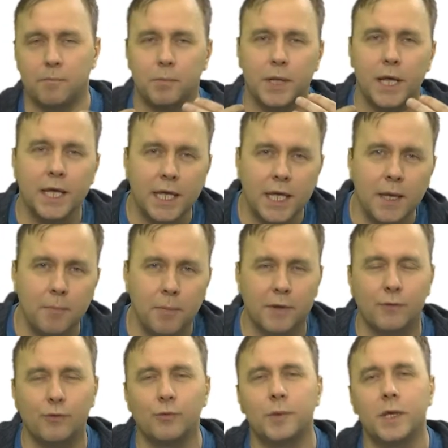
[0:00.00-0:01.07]
Плохие
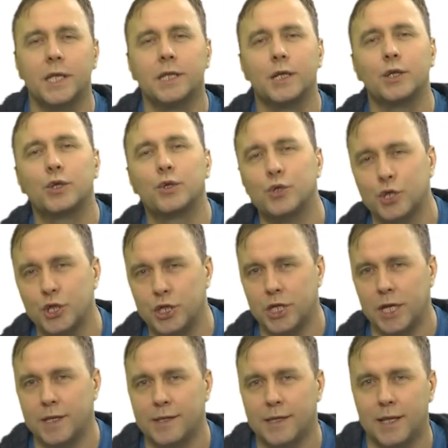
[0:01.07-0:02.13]
поступки – это тоже
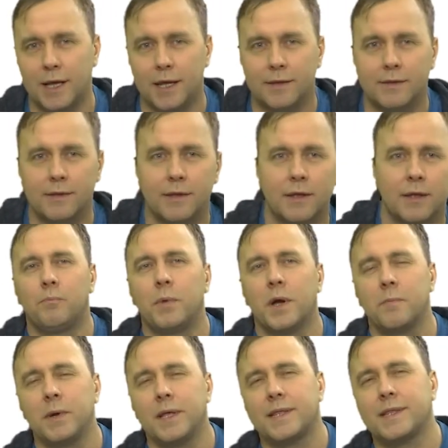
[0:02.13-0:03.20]
часть нас
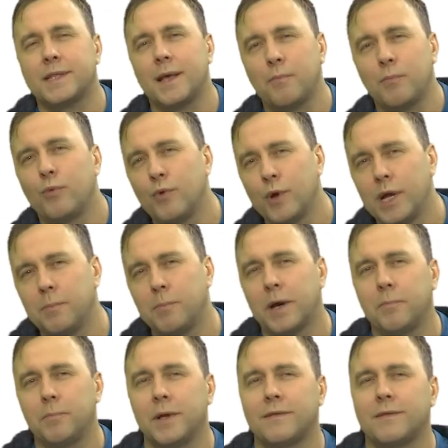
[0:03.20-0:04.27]
борьба с собой или
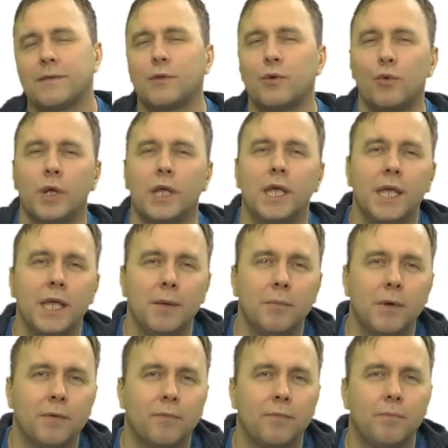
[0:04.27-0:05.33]
борьба с
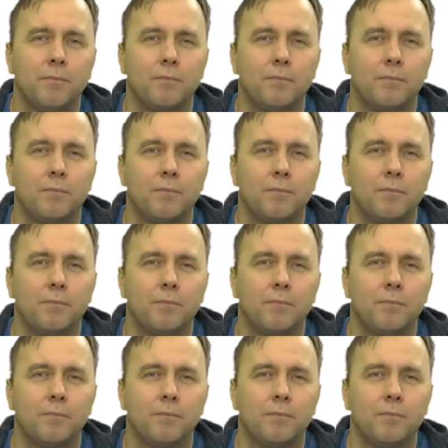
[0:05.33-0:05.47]
другими.